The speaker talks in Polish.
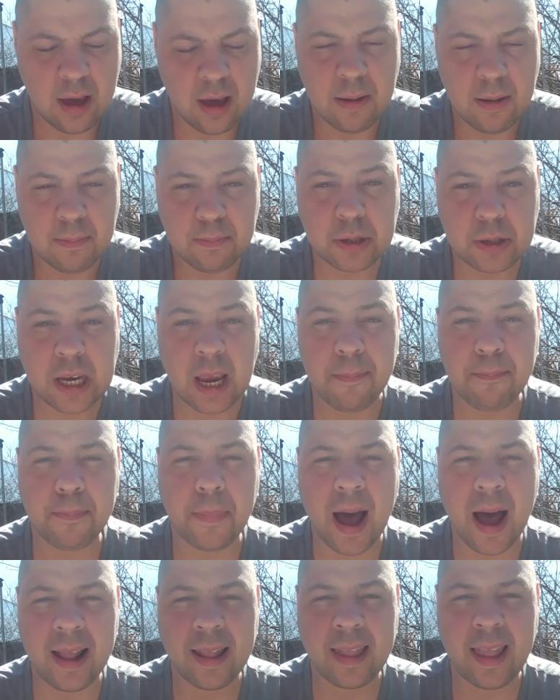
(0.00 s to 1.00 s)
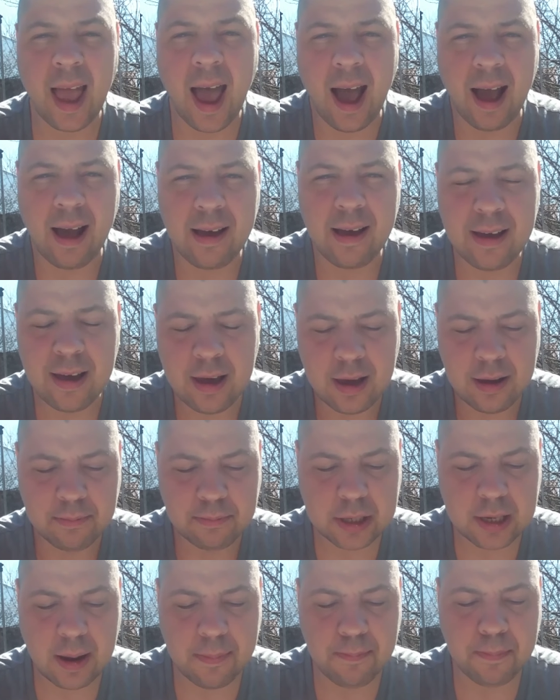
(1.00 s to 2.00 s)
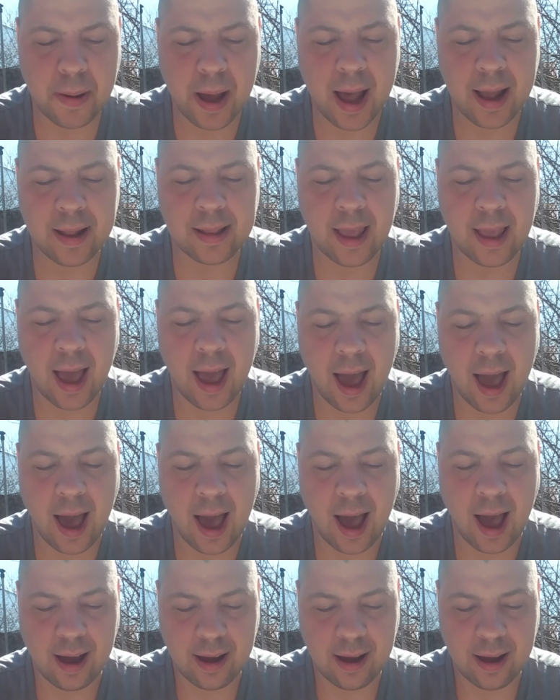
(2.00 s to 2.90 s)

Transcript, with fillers: Przepana! Przepana!